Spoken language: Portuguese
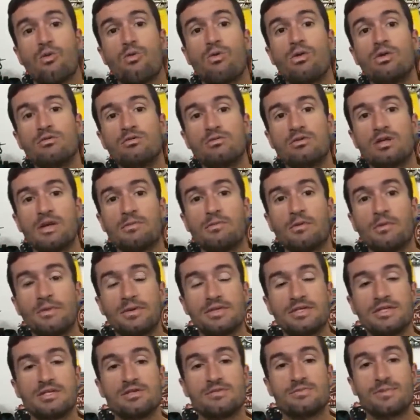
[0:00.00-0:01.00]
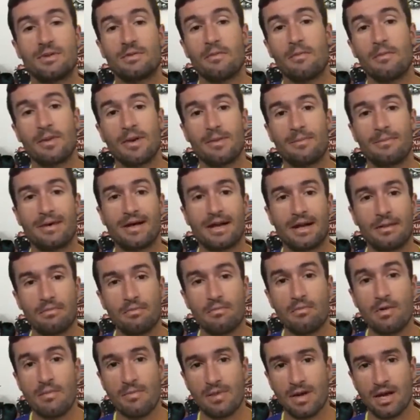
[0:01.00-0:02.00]
Quanto tempo eu preciso para me preparar
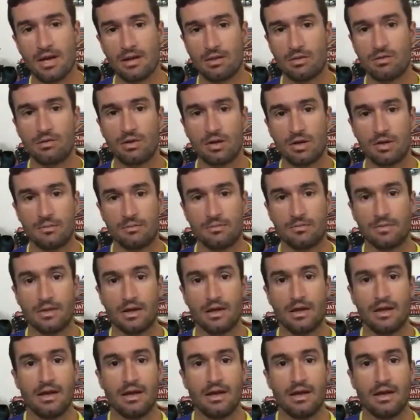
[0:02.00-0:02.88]
para uma maratona?